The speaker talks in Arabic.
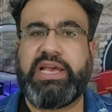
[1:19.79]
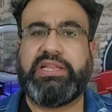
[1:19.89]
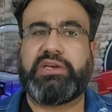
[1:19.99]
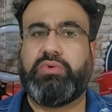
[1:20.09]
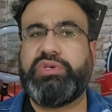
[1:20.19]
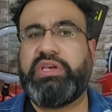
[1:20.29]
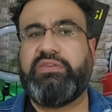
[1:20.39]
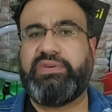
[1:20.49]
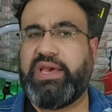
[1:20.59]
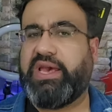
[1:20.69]
كانت قوية
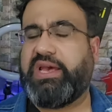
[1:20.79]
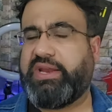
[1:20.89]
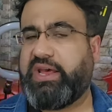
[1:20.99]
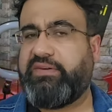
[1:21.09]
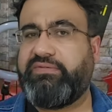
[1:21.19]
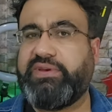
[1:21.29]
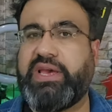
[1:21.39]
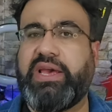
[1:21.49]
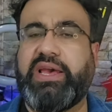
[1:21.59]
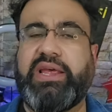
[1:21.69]
فيها أهداف
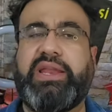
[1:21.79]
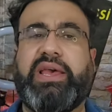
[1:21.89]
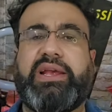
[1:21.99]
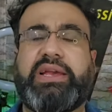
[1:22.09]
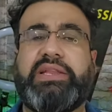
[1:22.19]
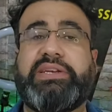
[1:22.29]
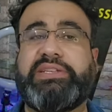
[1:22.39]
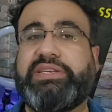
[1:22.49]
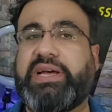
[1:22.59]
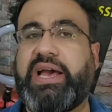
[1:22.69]
فيها أداء كان
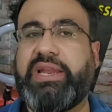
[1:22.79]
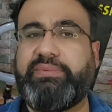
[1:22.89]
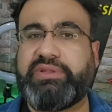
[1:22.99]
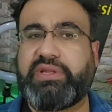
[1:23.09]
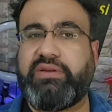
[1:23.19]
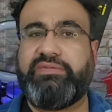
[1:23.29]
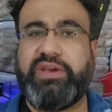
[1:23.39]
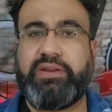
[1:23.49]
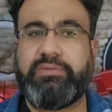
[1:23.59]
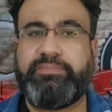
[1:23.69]
كتير عالي من
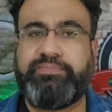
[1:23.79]
الطرفين